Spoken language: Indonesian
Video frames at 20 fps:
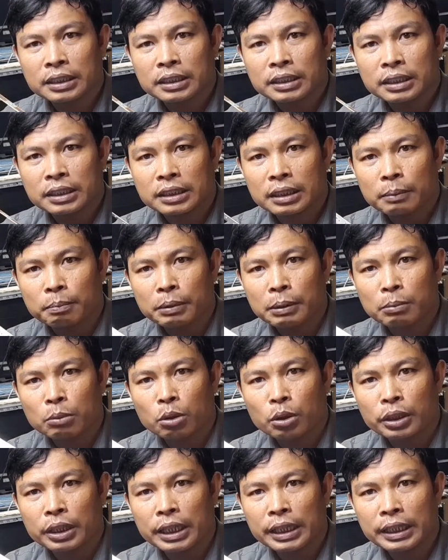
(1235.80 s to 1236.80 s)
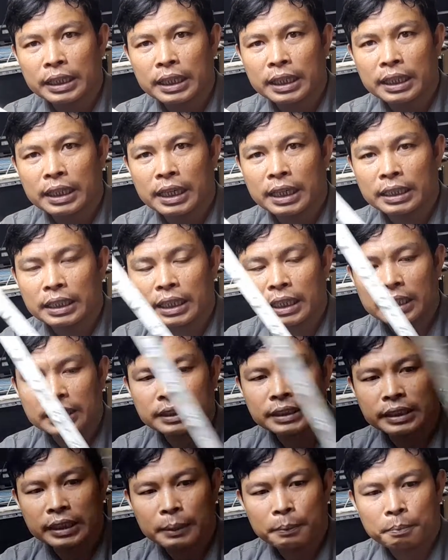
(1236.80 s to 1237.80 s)
tetapi modelnya adalah
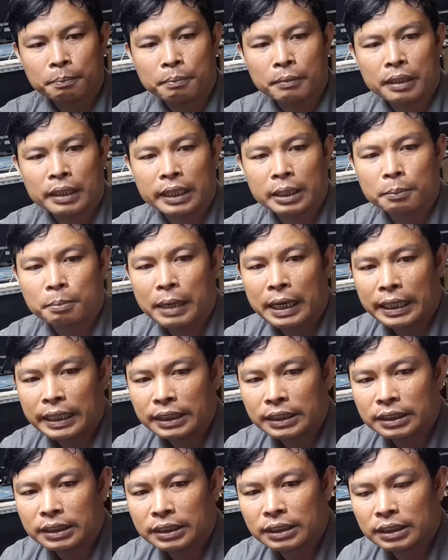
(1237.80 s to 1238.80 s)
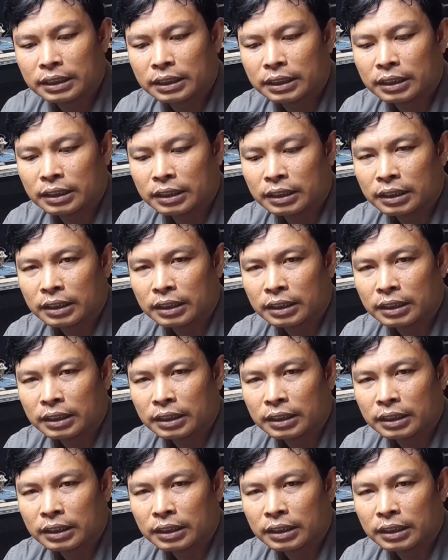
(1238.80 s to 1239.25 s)
strip LED baris